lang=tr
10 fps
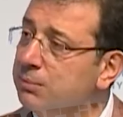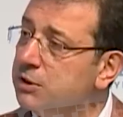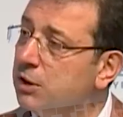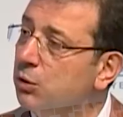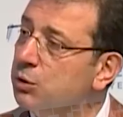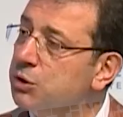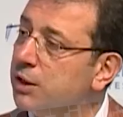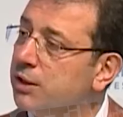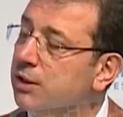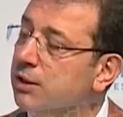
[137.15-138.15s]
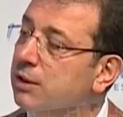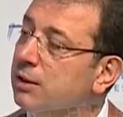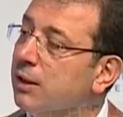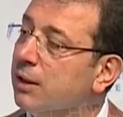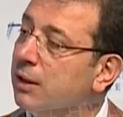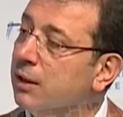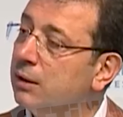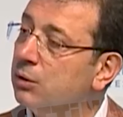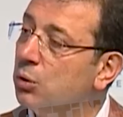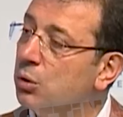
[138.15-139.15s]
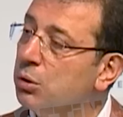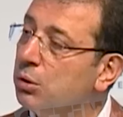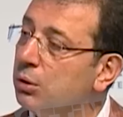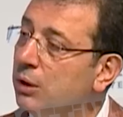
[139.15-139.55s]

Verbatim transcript: bizden önceki yıllara dönük